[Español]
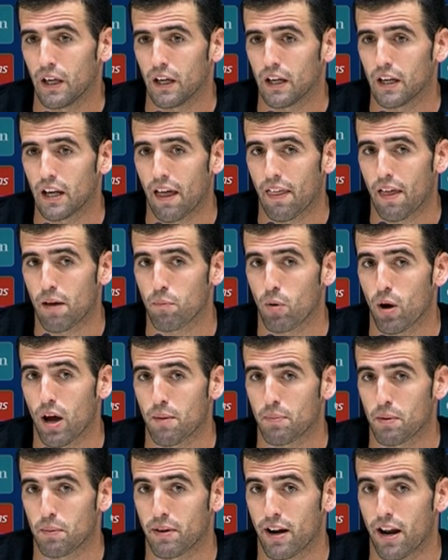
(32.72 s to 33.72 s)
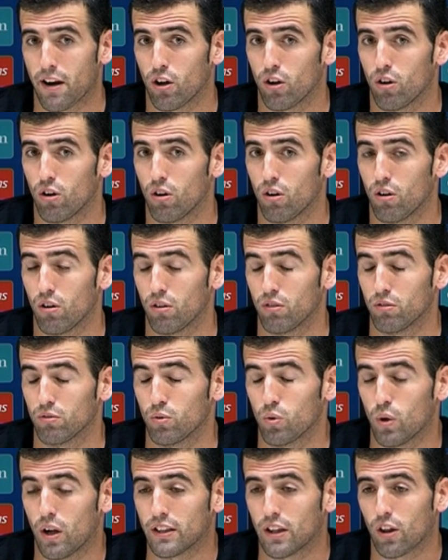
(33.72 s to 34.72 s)
y nada, pues a prepararnos
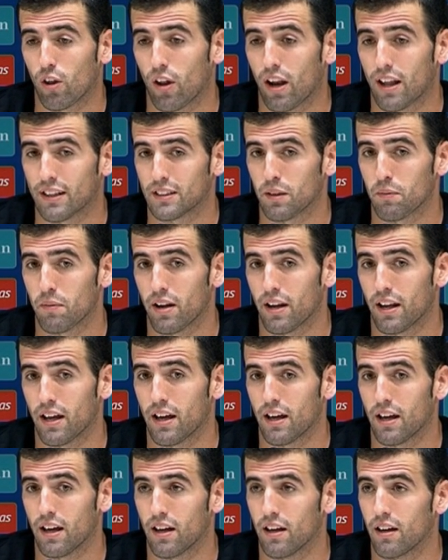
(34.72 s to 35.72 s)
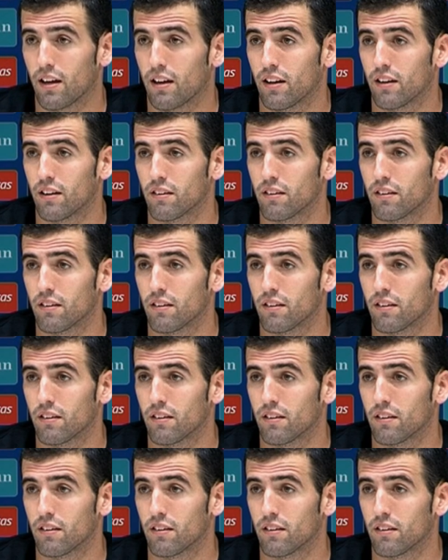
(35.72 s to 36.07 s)
durante toda la semana,